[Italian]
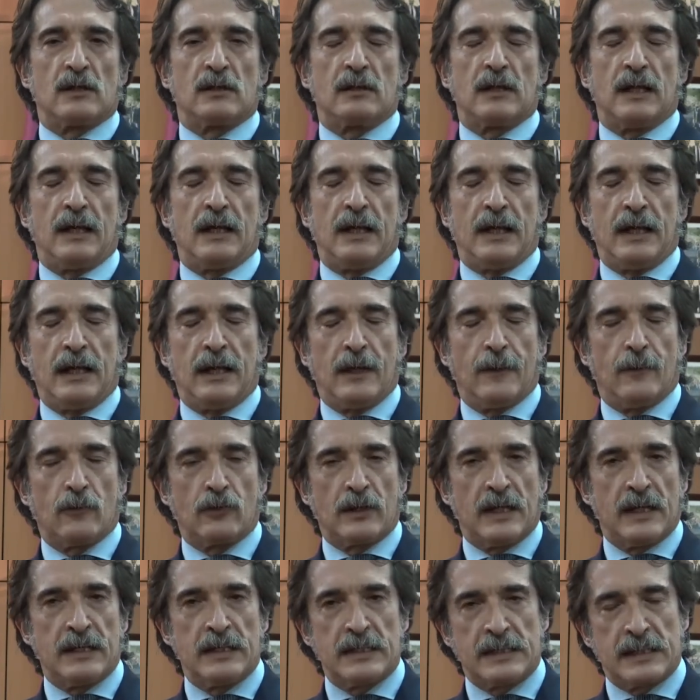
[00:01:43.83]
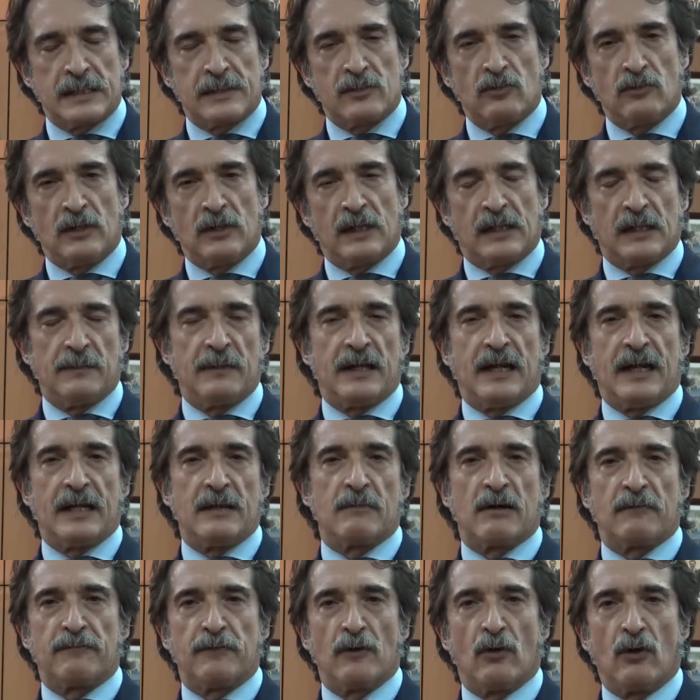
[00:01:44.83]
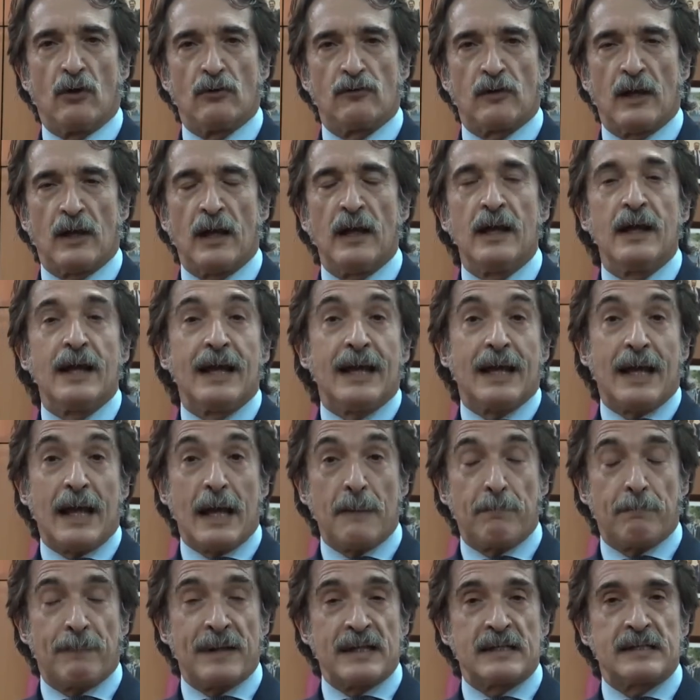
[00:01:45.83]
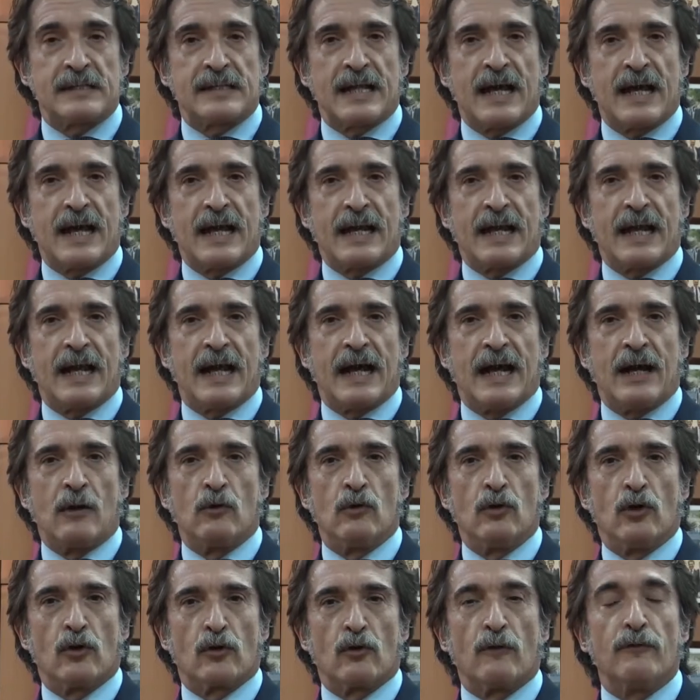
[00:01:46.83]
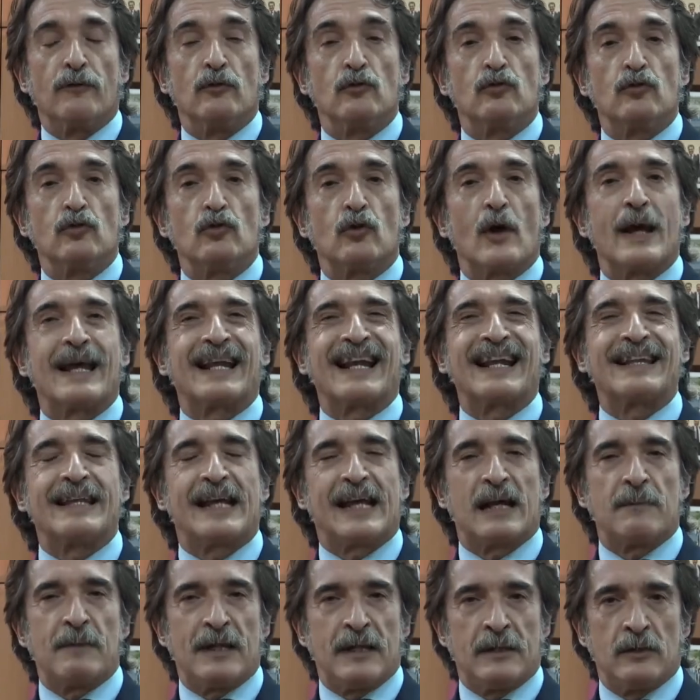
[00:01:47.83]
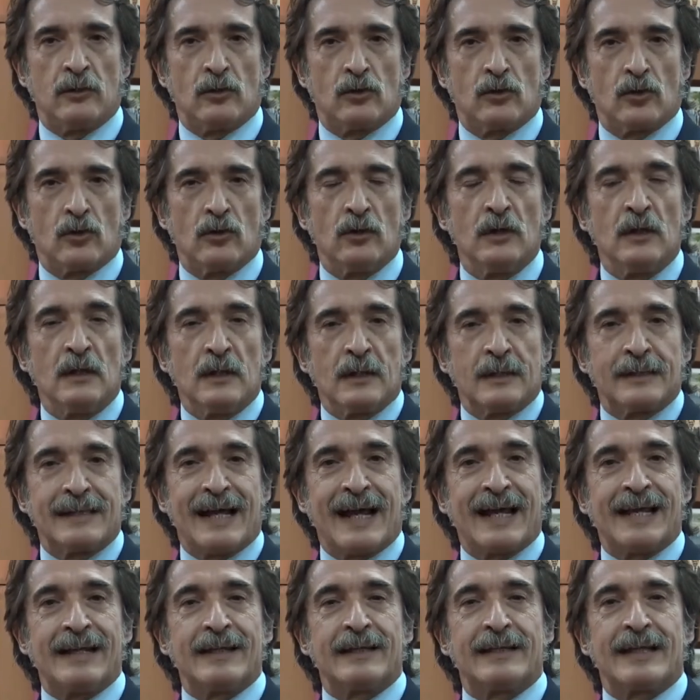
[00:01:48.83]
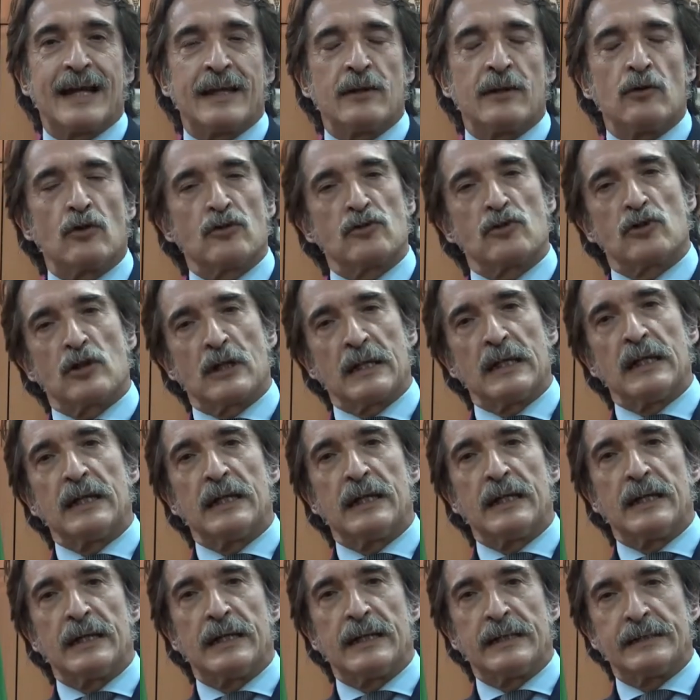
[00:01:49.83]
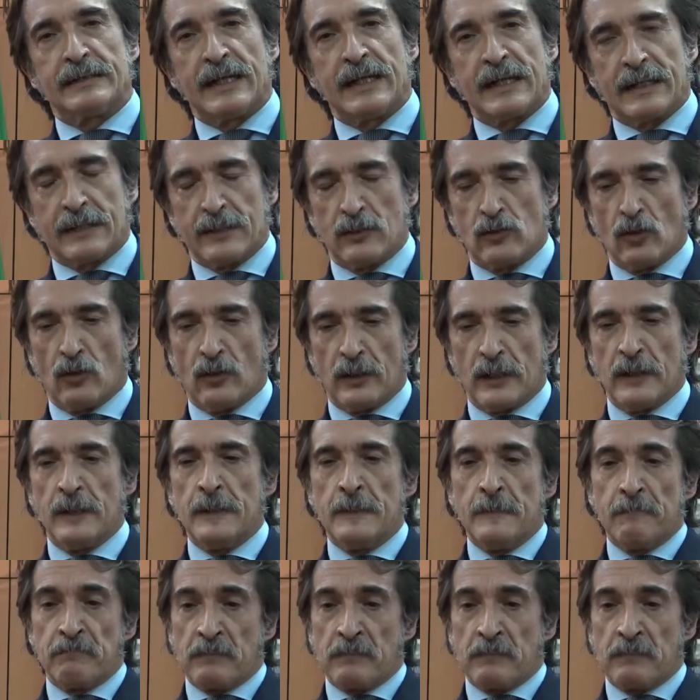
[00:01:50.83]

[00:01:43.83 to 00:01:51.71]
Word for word: delle, organizzazioni criminali mafiose e pensare a un loro futuro eradicamento dai, dai nostri eh, territori.